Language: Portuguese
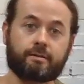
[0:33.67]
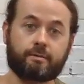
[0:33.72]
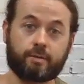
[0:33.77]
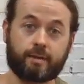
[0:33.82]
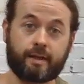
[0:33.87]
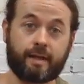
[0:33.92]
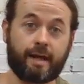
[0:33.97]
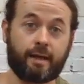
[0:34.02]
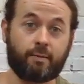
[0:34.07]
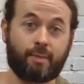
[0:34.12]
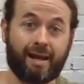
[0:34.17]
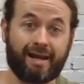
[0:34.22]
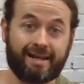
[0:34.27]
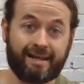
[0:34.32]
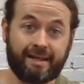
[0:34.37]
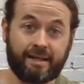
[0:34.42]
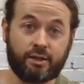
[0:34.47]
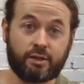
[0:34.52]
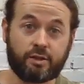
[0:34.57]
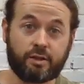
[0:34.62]
criar uma linha
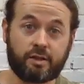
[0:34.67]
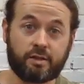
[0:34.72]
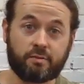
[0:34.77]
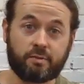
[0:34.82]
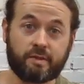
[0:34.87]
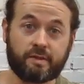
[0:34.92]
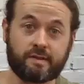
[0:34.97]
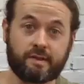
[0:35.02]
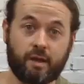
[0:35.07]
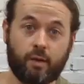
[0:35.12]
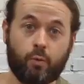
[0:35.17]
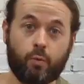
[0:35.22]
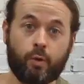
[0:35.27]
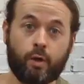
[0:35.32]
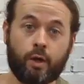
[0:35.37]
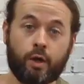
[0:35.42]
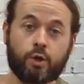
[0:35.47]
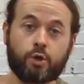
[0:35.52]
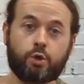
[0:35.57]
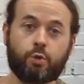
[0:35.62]
de transmissão
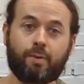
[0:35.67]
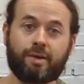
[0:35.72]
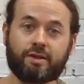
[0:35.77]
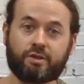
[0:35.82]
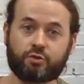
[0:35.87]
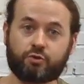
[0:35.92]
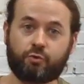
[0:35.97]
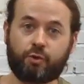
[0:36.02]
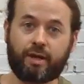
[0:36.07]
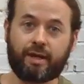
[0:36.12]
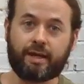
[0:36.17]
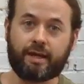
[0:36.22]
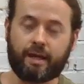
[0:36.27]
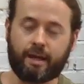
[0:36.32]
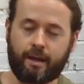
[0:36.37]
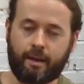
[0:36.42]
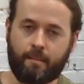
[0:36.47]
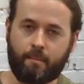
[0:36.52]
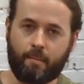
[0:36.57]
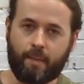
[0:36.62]
de uma string
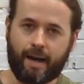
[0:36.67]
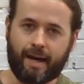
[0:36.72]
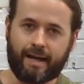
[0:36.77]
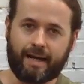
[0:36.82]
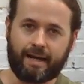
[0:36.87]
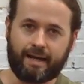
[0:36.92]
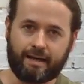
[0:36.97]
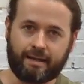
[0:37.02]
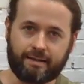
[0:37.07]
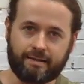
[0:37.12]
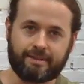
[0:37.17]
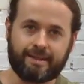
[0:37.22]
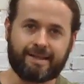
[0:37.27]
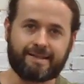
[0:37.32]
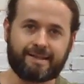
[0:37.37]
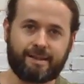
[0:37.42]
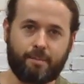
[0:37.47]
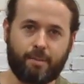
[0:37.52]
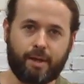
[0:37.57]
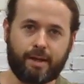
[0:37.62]
para na
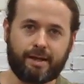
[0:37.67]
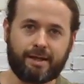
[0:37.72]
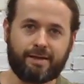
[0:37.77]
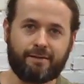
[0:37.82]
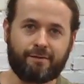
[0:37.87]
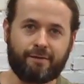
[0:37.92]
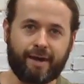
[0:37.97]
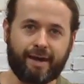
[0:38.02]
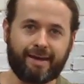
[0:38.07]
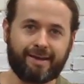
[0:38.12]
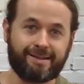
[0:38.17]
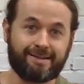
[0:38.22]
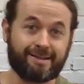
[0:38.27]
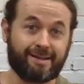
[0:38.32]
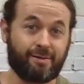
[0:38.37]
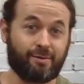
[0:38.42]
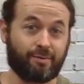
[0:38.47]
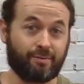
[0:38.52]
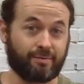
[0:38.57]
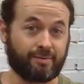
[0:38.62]
semana que vem.
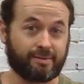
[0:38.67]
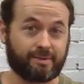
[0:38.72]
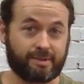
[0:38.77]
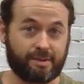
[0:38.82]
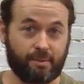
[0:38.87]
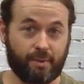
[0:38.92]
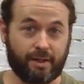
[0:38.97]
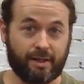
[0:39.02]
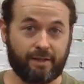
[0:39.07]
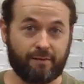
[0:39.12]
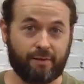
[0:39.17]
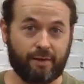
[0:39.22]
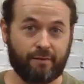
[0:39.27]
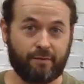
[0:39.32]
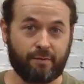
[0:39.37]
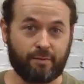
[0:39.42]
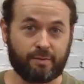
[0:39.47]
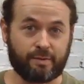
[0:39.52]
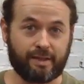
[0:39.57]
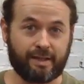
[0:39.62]
Então, semana que vem
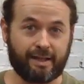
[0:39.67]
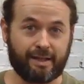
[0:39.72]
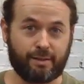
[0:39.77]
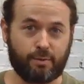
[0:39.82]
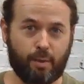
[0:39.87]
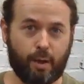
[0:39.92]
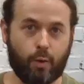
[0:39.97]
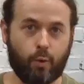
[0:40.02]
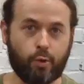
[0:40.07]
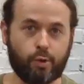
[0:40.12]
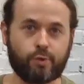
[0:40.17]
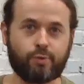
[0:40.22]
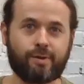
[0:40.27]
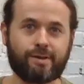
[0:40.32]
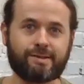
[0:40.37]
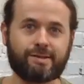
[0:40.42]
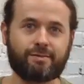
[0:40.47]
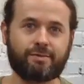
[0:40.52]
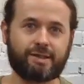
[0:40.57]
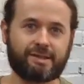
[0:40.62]
vamos ter ainda uma
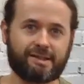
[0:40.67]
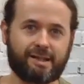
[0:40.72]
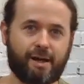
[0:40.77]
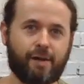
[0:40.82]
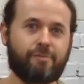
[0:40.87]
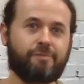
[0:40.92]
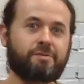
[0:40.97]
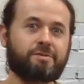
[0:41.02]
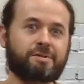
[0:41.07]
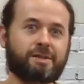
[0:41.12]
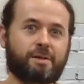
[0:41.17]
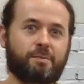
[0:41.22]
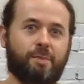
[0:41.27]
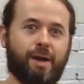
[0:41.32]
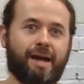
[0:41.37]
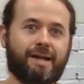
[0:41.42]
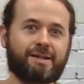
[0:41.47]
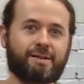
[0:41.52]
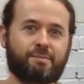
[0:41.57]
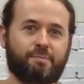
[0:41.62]
continuação dessa aula, vamos ter
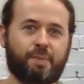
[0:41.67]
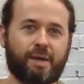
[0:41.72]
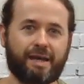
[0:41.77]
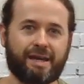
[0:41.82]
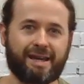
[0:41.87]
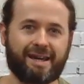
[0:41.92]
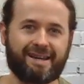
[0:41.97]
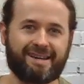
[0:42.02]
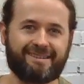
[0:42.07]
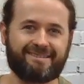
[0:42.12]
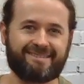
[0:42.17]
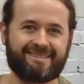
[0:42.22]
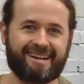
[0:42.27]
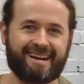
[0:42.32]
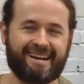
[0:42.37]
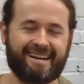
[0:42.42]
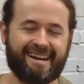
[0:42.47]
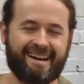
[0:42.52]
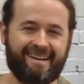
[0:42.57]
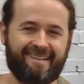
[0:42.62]
mais PIC aqui no
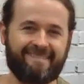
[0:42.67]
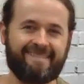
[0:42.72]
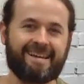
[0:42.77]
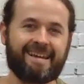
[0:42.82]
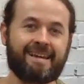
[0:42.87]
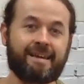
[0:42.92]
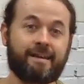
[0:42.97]
canal